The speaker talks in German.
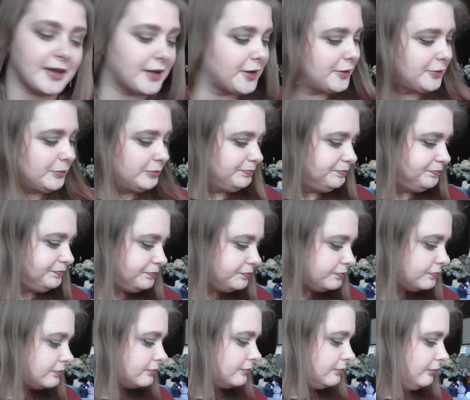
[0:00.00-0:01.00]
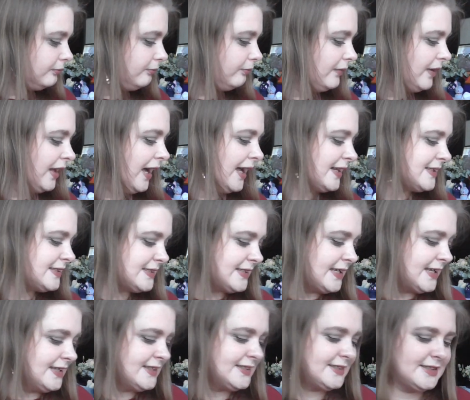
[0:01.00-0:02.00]
werde. Als
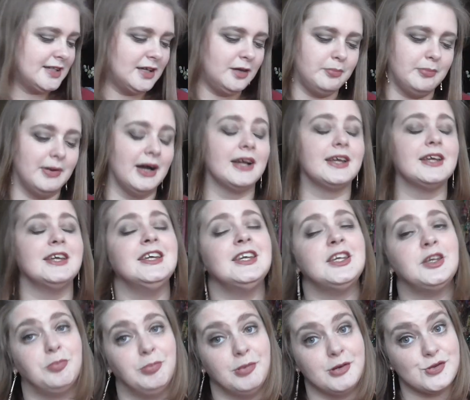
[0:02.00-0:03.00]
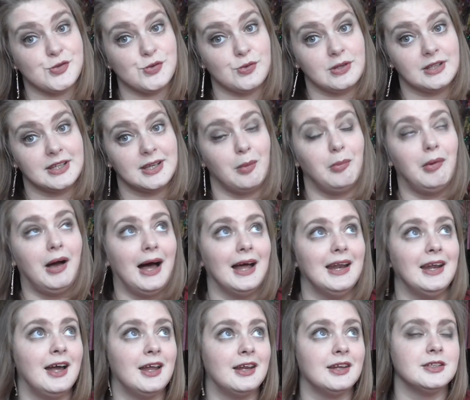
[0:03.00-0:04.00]
nächster mag ich persönlich am
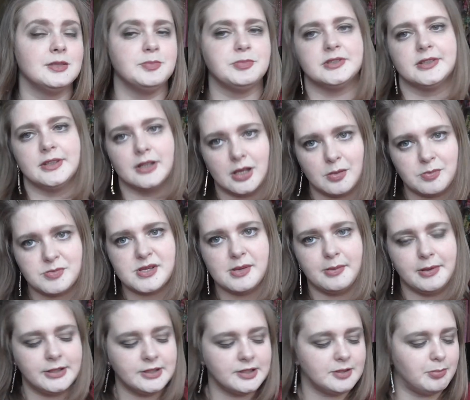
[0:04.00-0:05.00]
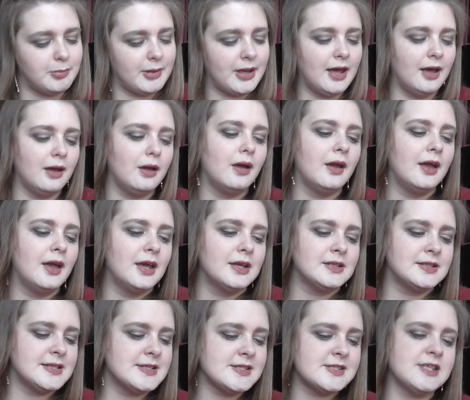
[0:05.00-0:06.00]
aller, allerliebsten, den gibt es aber nicht mehr,
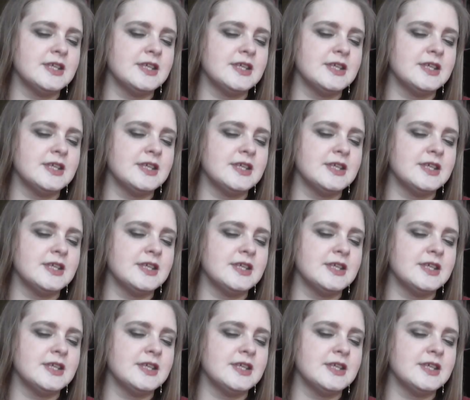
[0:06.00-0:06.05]
den